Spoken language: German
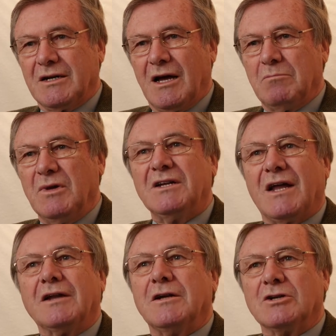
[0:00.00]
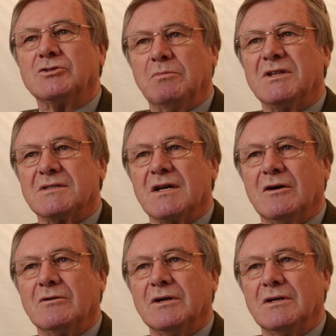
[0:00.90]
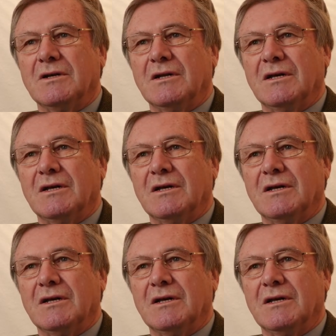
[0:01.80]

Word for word: da mit an der Spitze auch in,